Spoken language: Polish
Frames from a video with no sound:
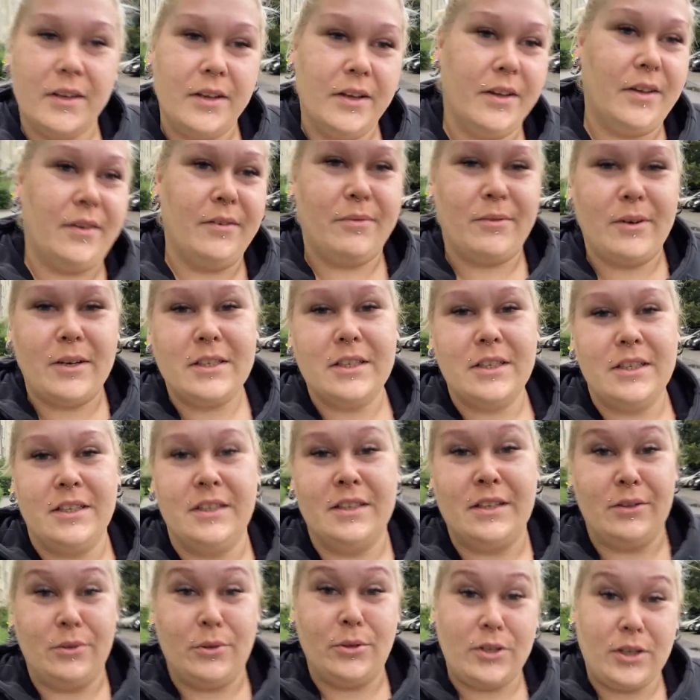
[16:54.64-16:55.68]
E, właśnie
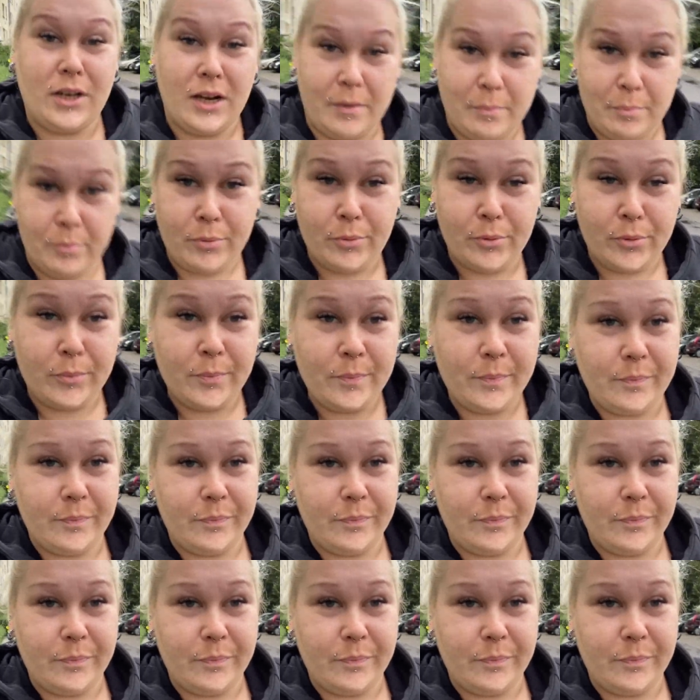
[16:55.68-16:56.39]
idę do sklepu.